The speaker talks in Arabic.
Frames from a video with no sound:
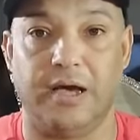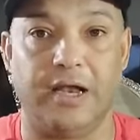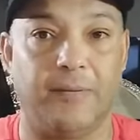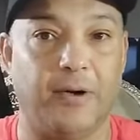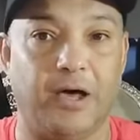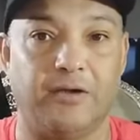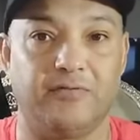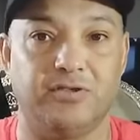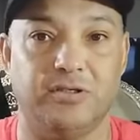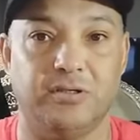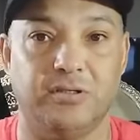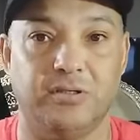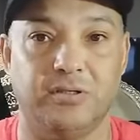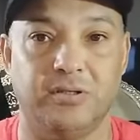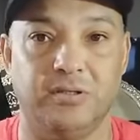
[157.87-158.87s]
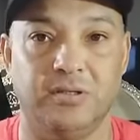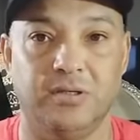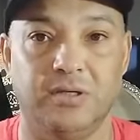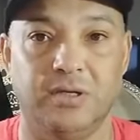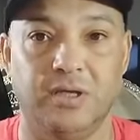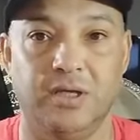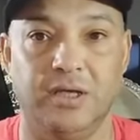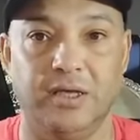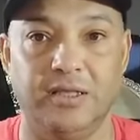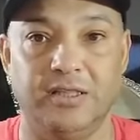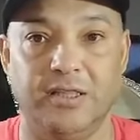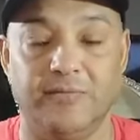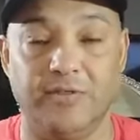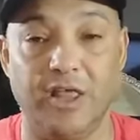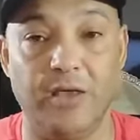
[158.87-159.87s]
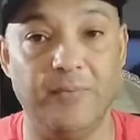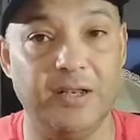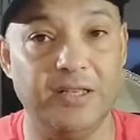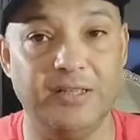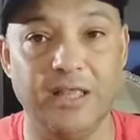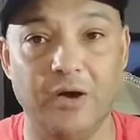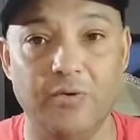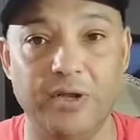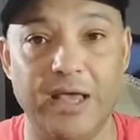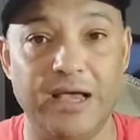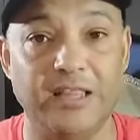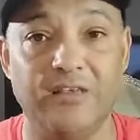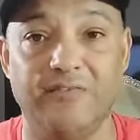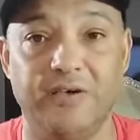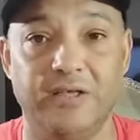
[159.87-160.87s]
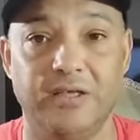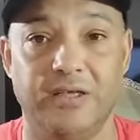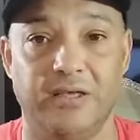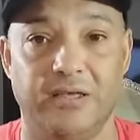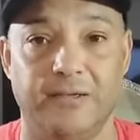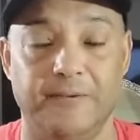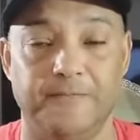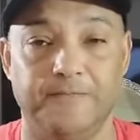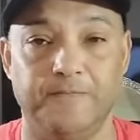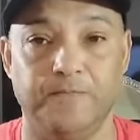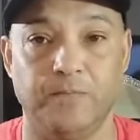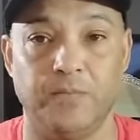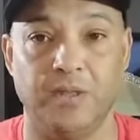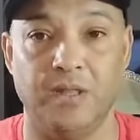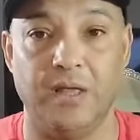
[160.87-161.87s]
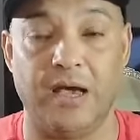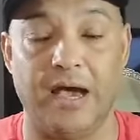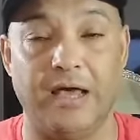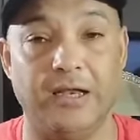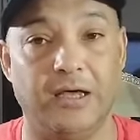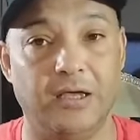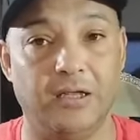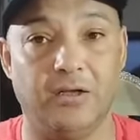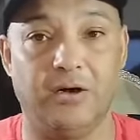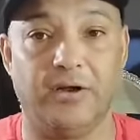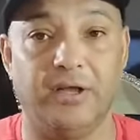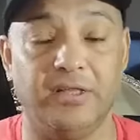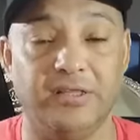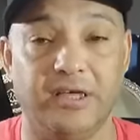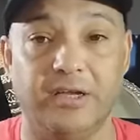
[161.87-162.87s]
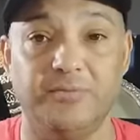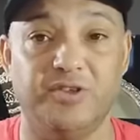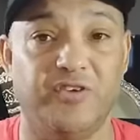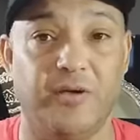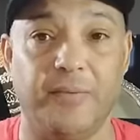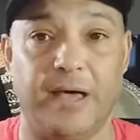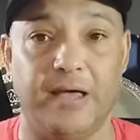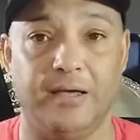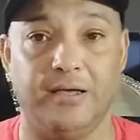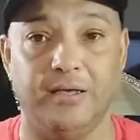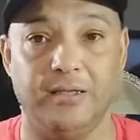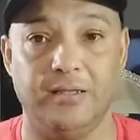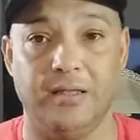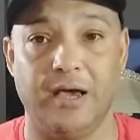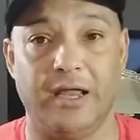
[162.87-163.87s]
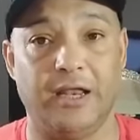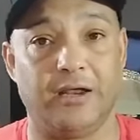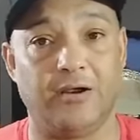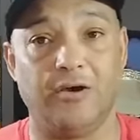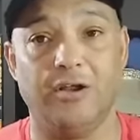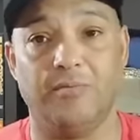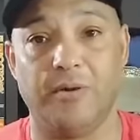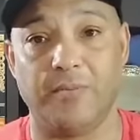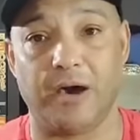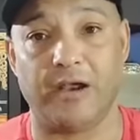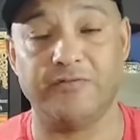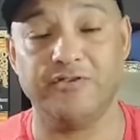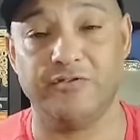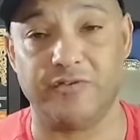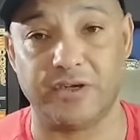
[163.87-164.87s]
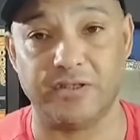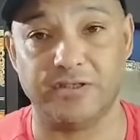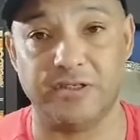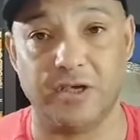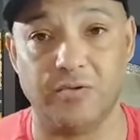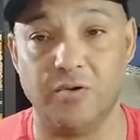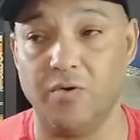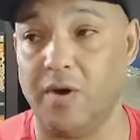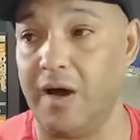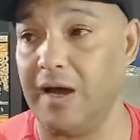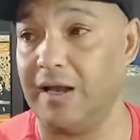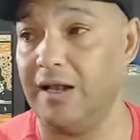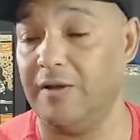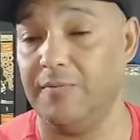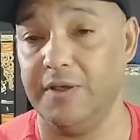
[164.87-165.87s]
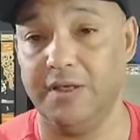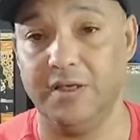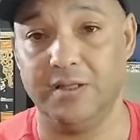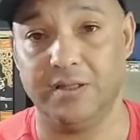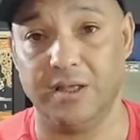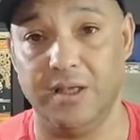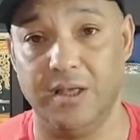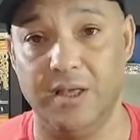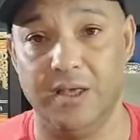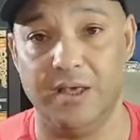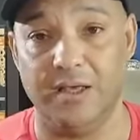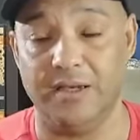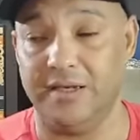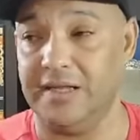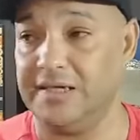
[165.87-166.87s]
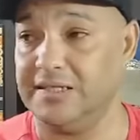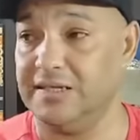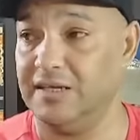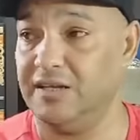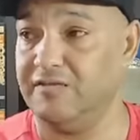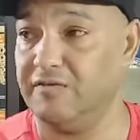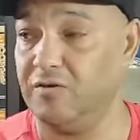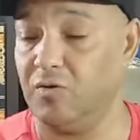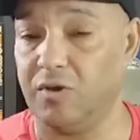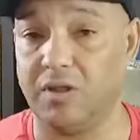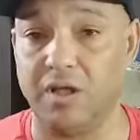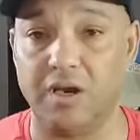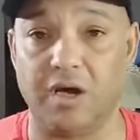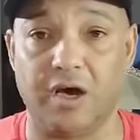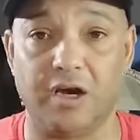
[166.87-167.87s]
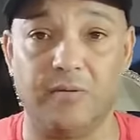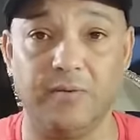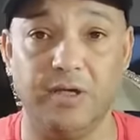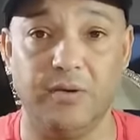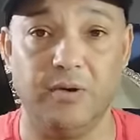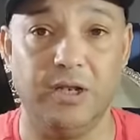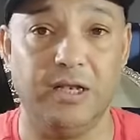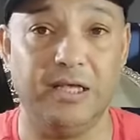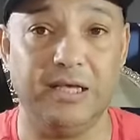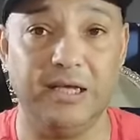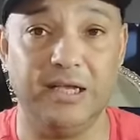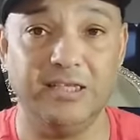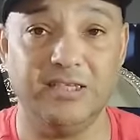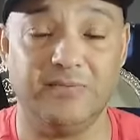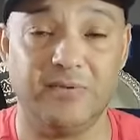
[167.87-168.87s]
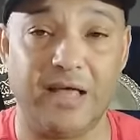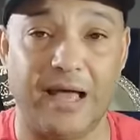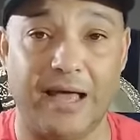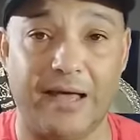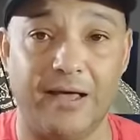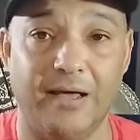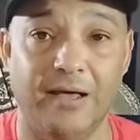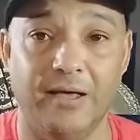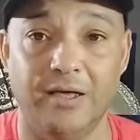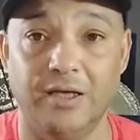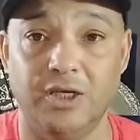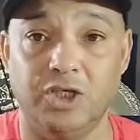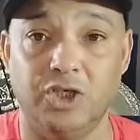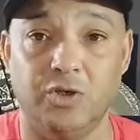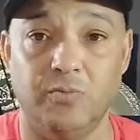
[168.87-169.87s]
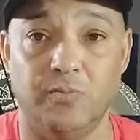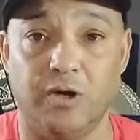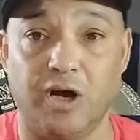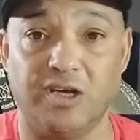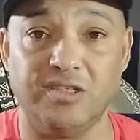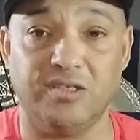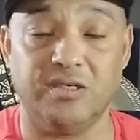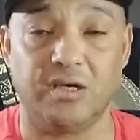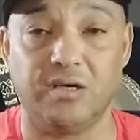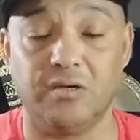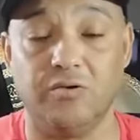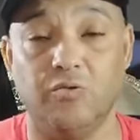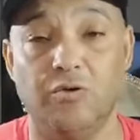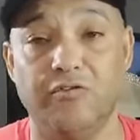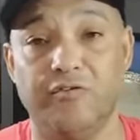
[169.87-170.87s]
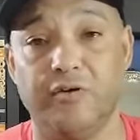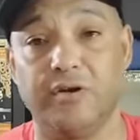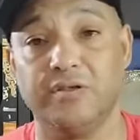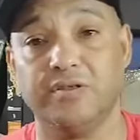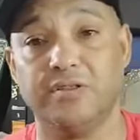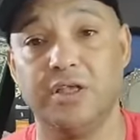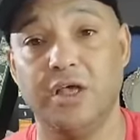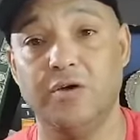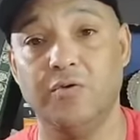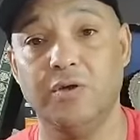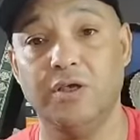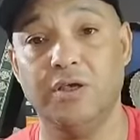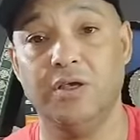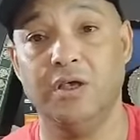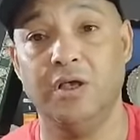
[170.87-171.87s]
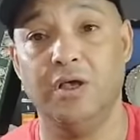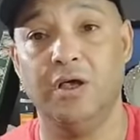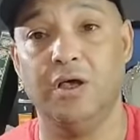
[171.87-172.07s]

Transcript: انا ما اعرفش انت بتعمل الدوري هدفك ايه انا القناه الثانيه مش فاهم حاجه انا راجل ما بعرفش فرنساوي واغلبيه الناس اللي في الوطن العربي الانجليزي بتاعها مكسر والفرنساوي